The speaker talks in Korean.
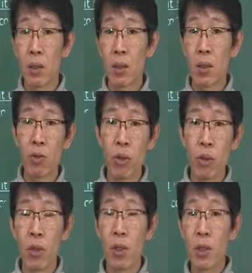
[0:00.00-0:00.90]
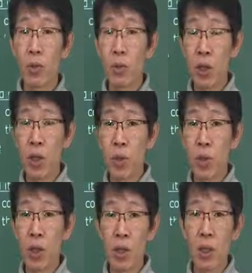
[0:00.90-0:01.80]
그 나중에 이제 여지없이
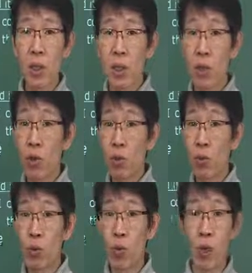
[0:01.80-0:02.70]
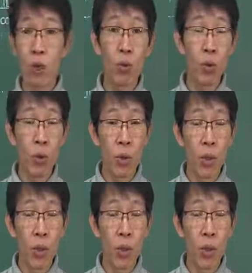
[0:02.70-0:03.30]
깨집니다. 지금까지는 기출 문제를 가지고